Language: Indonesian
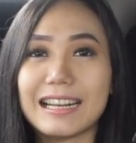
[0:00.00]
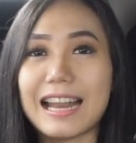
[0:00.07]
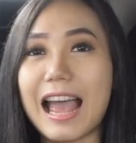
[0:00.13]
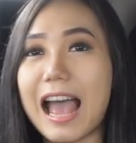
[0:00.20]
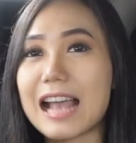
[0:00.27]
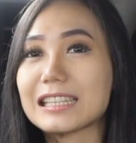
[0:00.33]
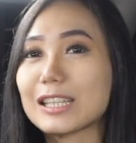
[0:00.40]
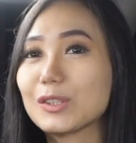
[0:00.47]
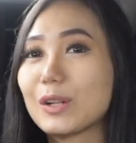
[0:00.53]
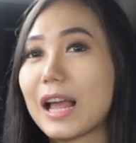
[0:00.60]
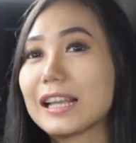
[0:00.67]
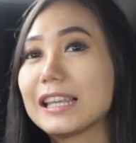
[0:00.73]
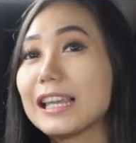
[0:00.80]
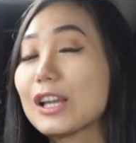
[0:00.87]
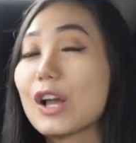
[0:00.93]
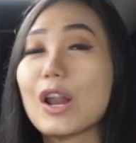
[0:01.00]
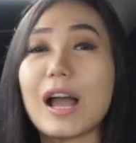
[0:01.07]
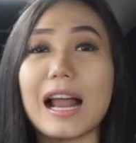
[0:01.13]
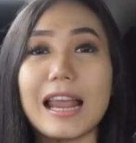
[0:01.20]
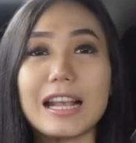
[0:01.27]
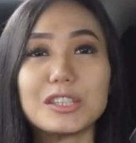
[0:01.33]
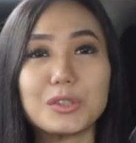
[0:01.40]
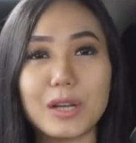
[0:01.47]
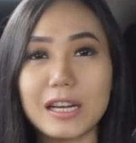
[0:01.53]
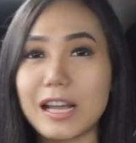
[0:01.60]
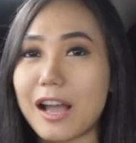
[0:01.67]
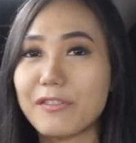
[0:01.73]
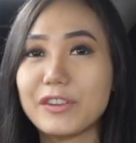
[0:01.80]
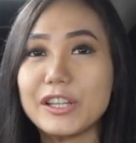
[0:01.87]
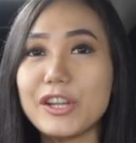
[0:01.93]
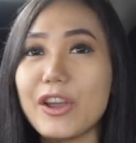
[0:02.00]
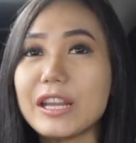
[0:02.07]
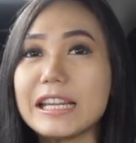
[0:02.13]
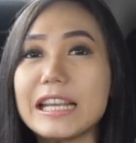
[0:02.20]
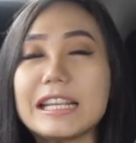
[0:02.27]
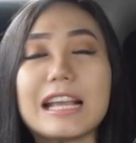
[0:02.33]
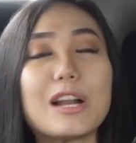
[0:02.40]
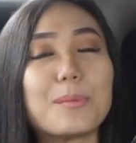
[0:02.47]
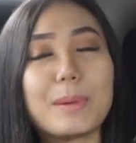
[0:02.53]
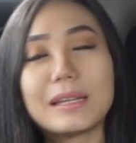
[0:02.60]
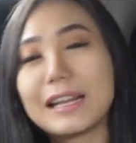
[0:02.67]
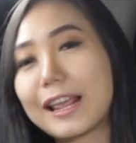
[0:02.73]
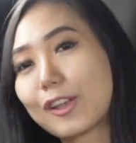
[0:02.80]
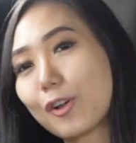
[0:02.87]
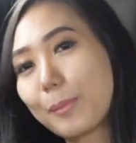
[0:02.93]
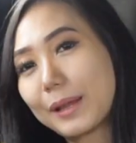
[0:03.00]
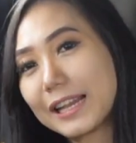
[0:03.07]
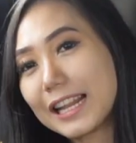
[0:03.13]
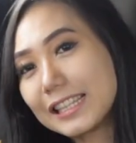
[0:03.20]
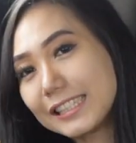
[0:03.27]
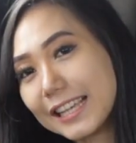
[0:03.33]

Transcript: Nah, satu lagi kalau kalian suka dengan video ini jangan lupa di like, comment, and